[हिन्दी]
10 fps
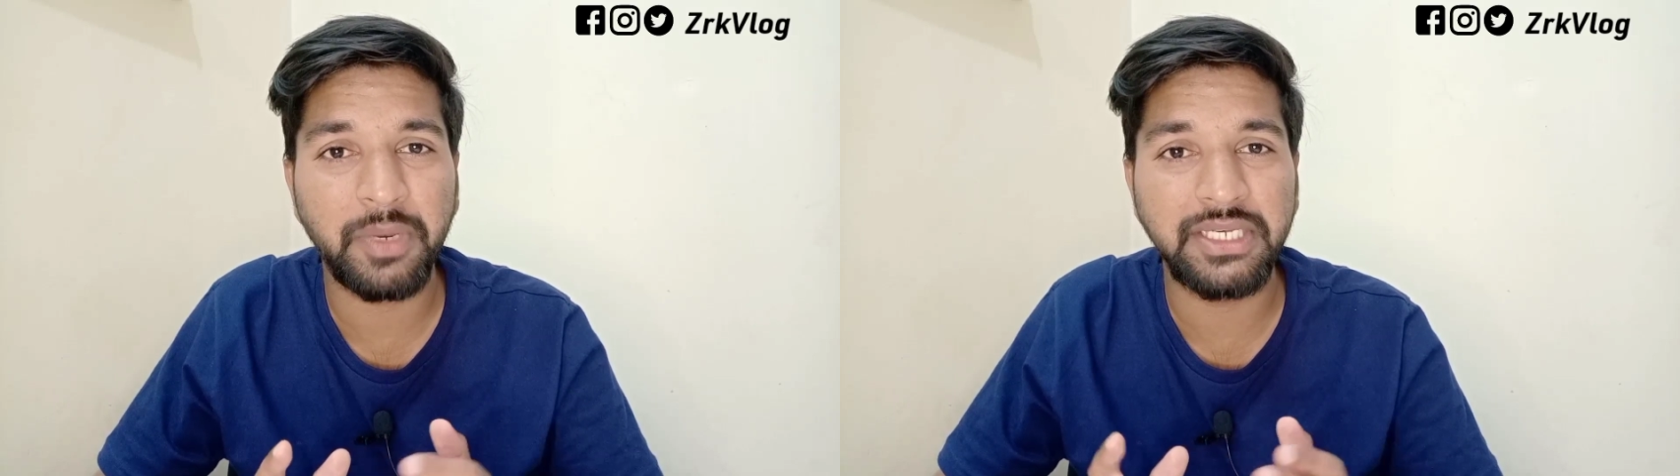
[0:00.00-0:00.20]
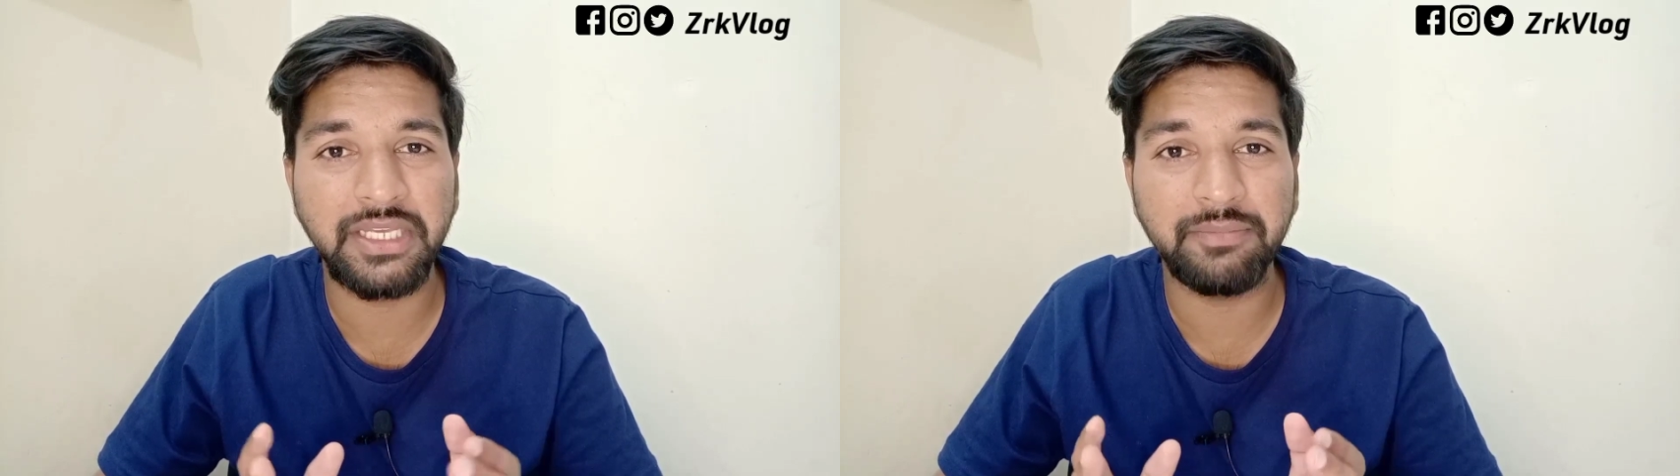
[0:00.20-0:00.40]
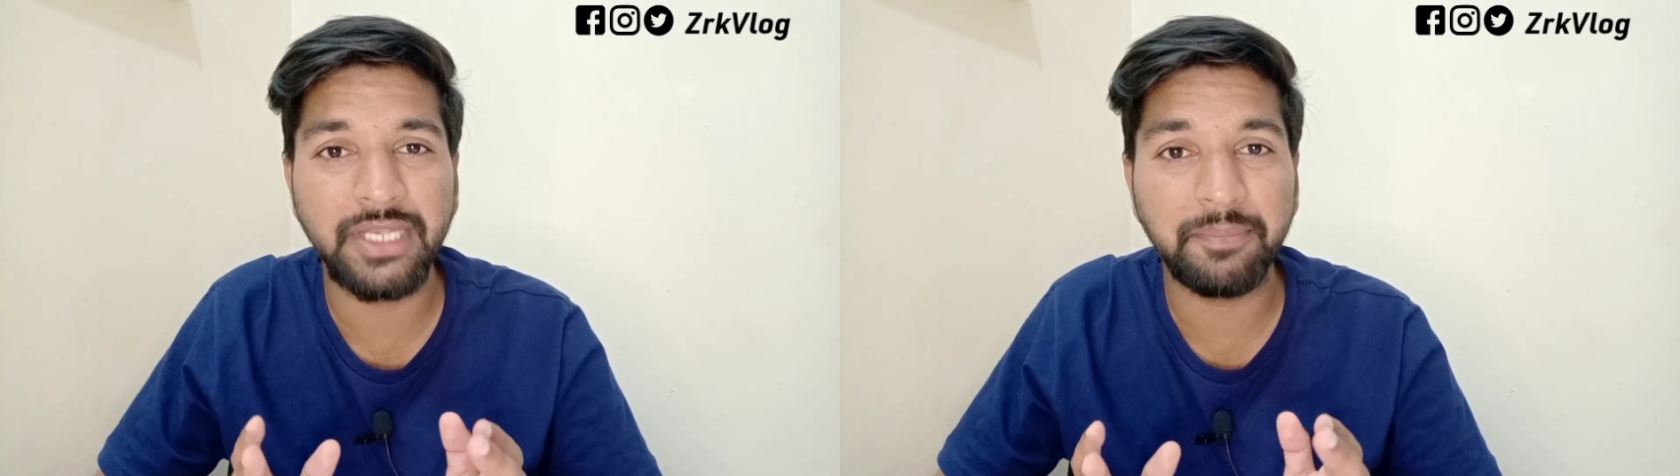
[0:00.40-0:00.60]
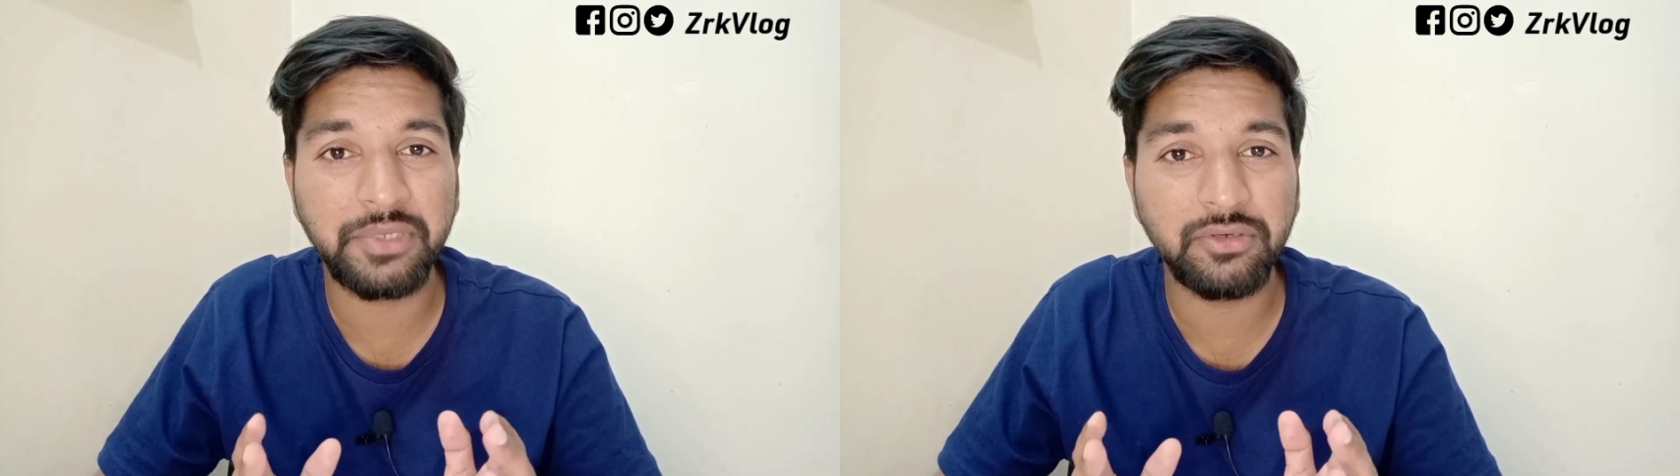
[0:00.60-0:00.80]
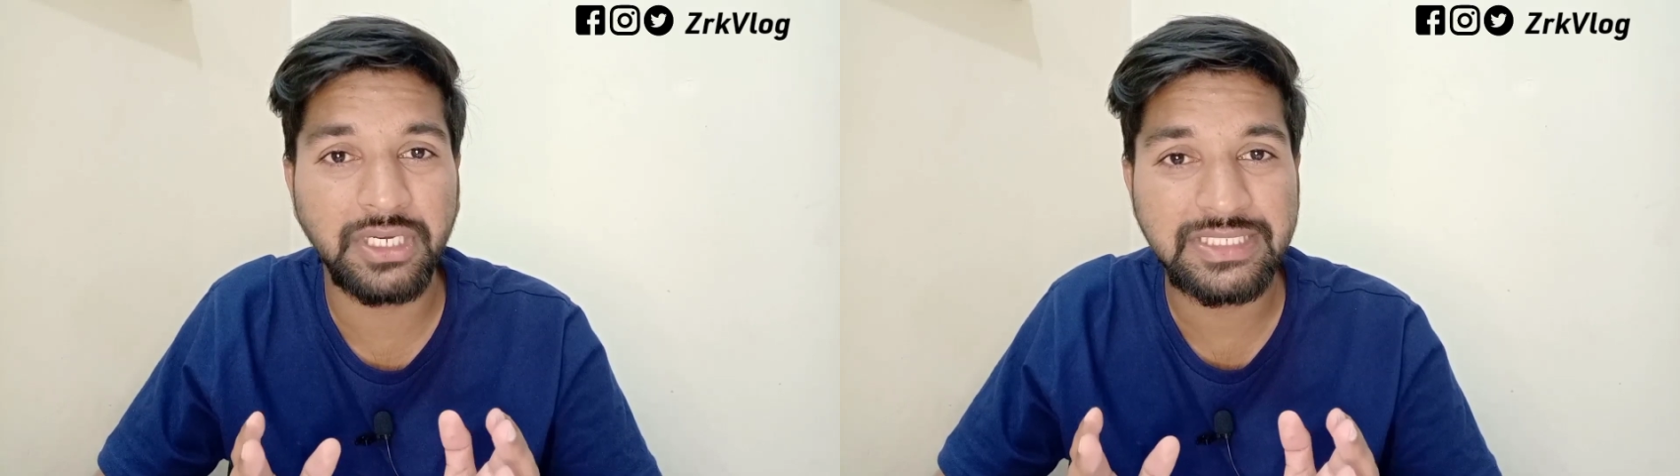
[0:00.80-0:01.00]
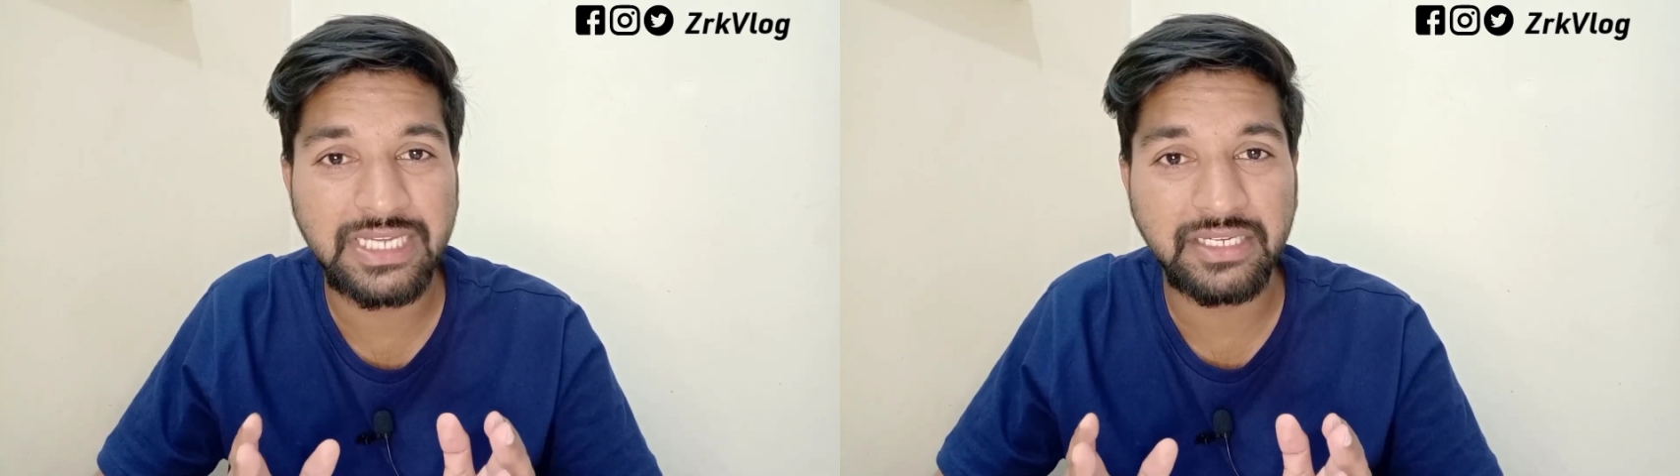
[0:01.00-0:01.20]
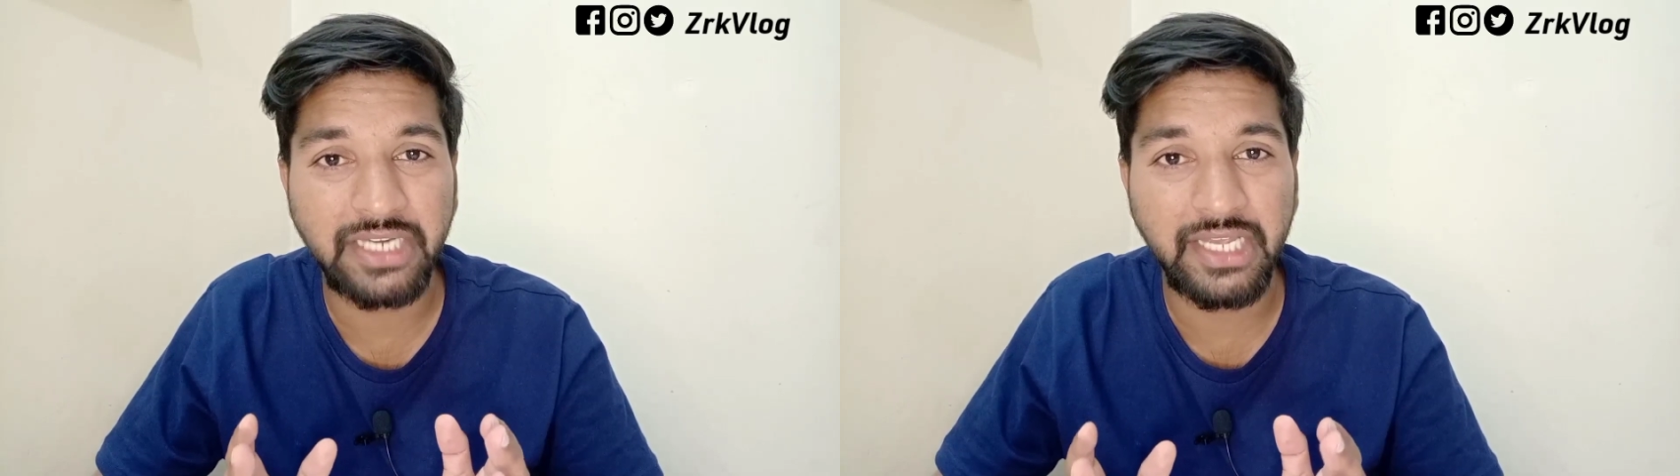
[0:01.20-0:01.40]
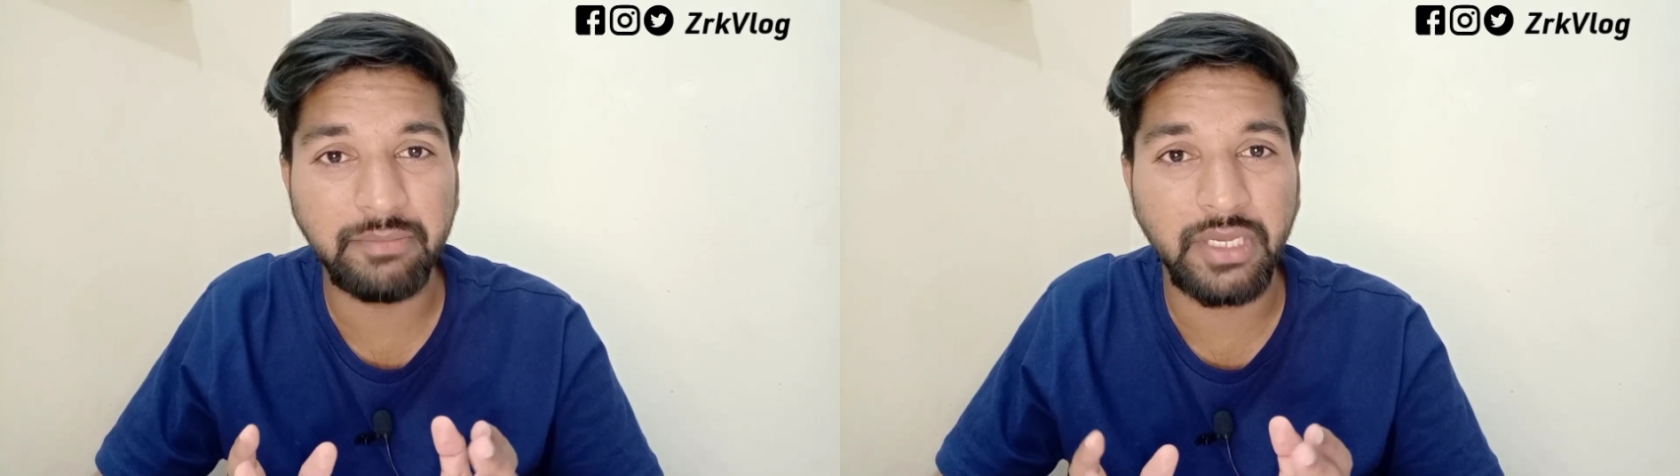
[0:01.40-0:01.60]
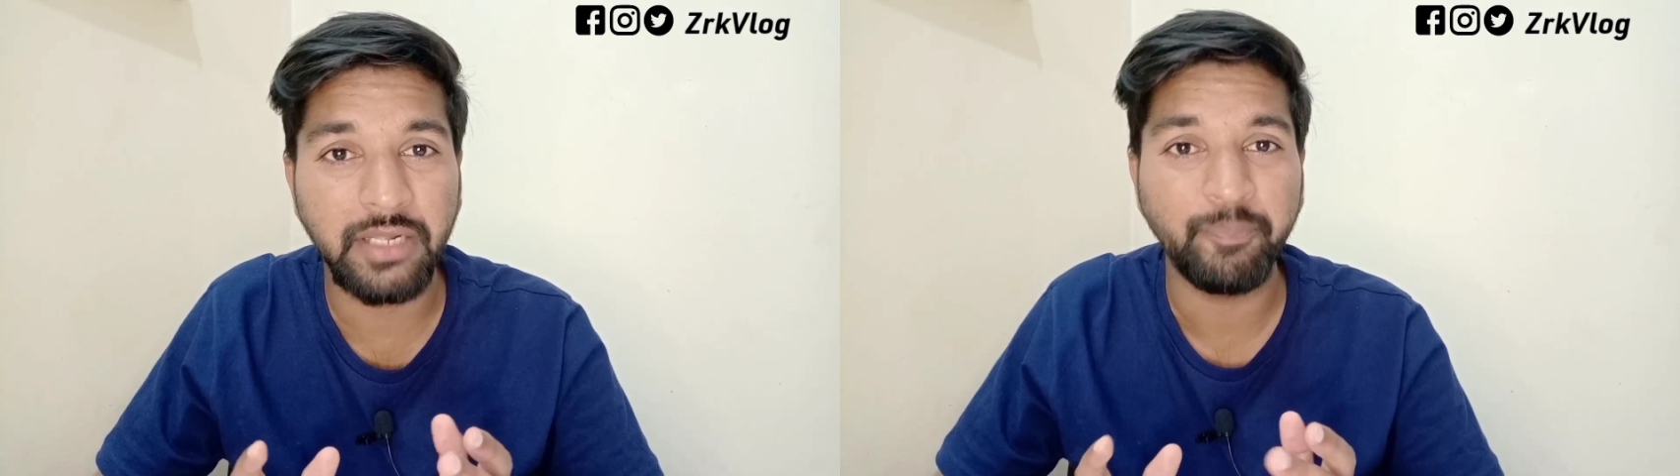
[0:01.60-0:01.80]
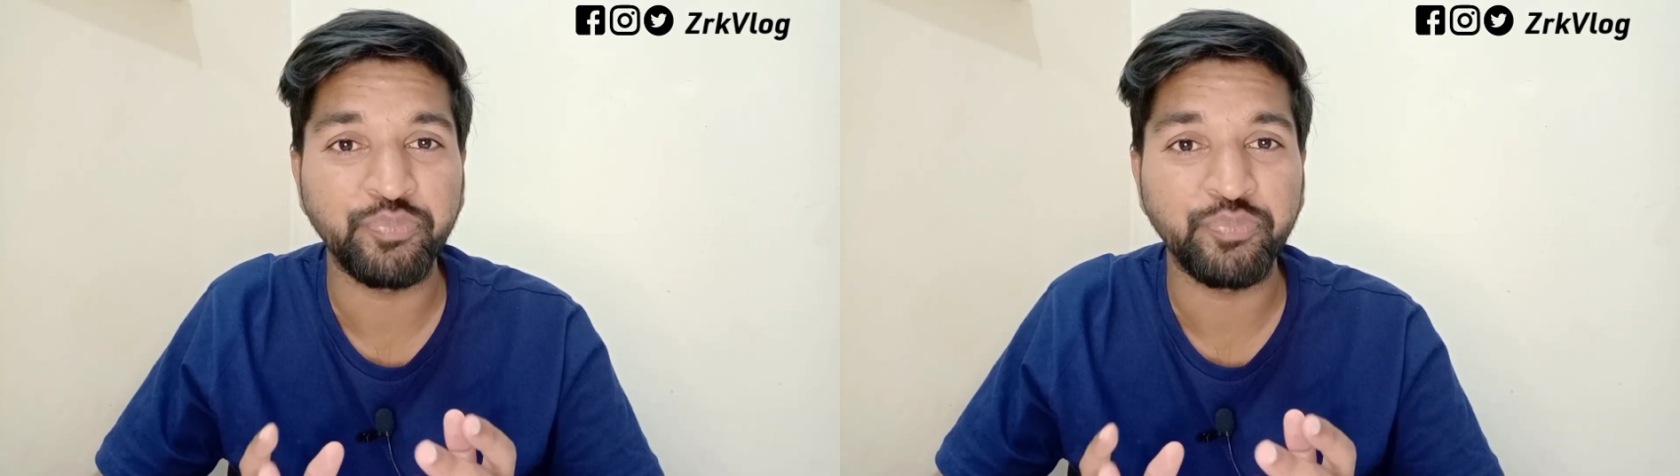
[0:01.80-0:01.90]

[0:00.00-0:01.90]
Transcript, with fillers: पानी अभी आपको हज का टाइम है